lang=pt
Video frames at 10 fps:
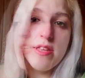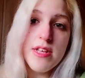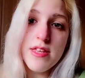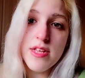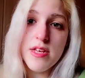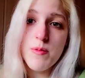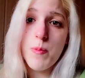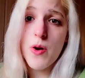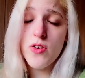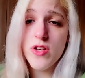Por isso é
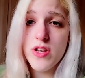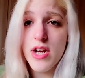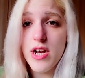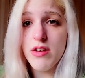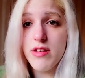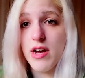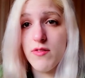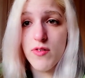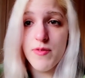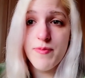assim, para os que já cá
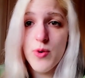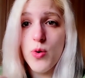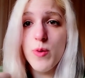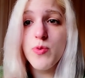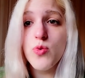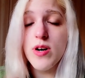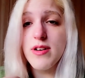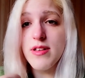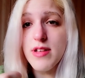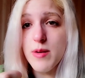estavam, oi
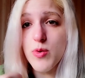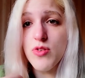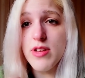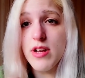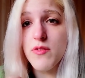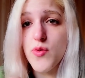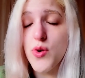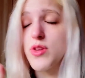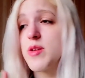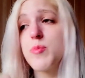pessoal, é bom estar
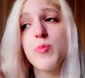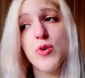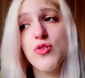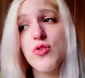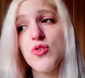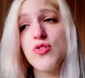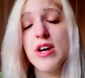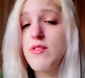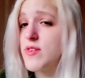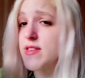de volta. Para os que não
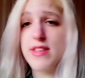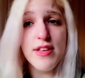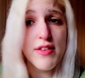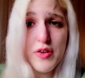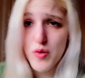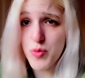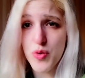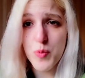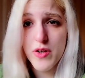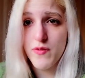estavam, é assim, sejam
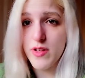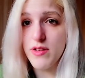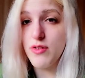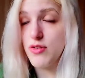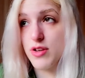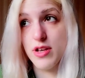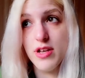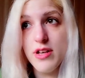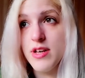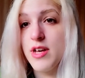muito bem-vindos
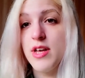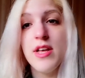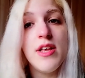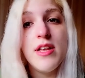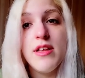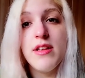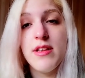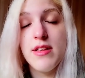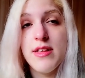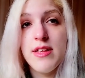e
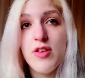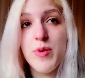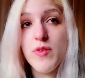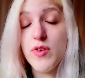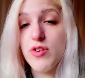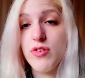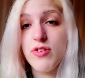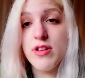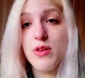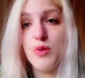espero que
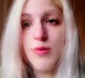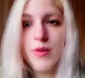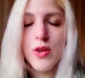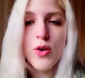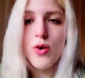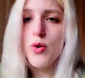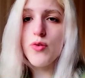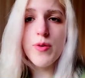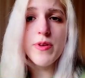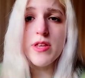vocês gostem da loucura.
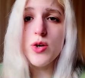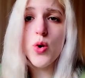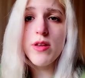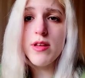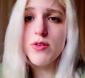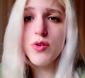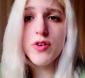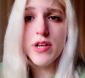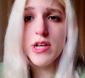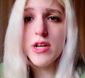Houve imensa coisa a
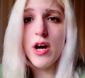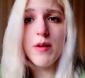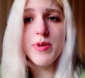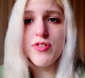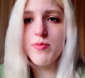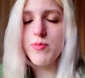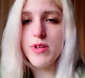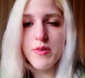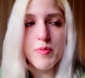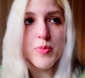surgir ao
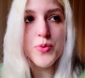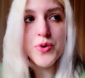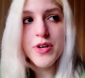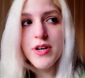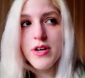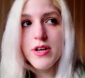mesmo tempo